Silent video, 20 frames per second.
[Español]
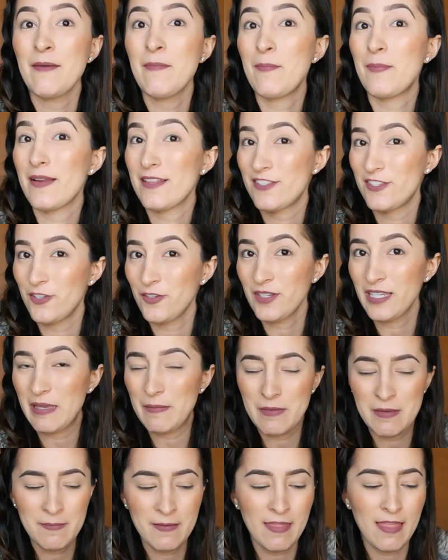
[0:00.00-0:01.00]
impresión que
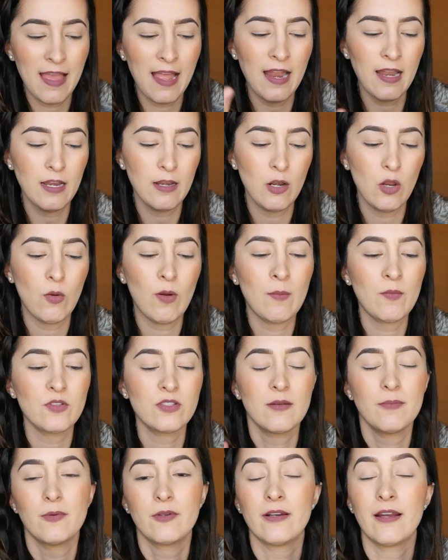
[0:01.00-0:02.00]
a mí me da, lo
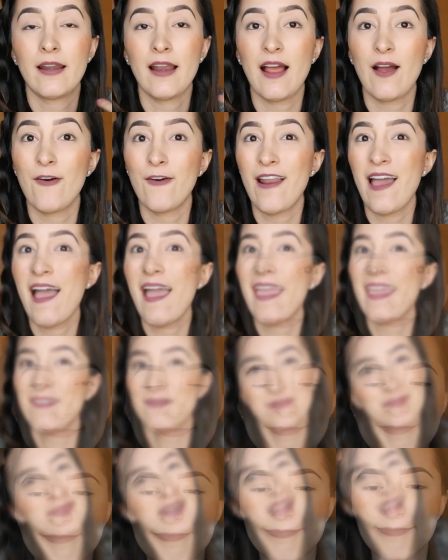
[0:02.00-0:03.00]
vamos a poner ahora
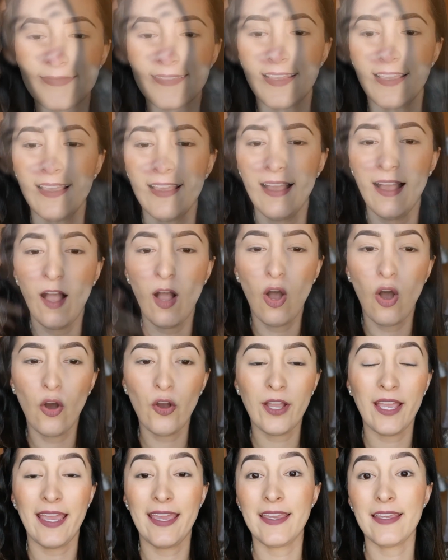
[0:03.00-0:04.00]
en práctica.
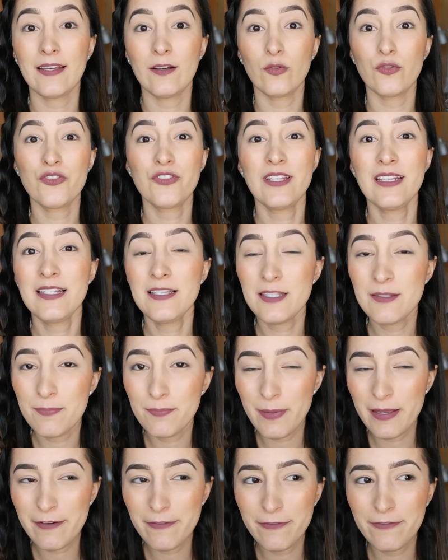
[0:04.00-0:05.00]
Ok, ustedes
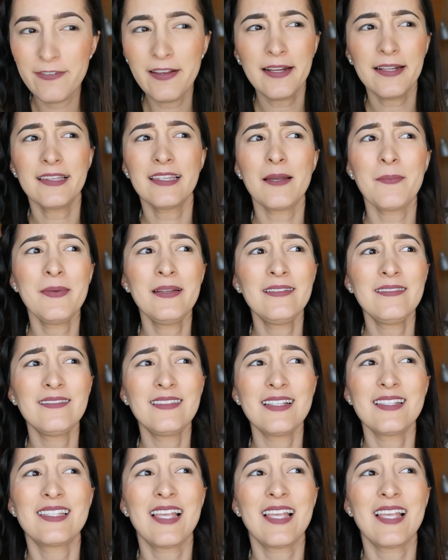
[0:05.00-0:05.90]
perfectamente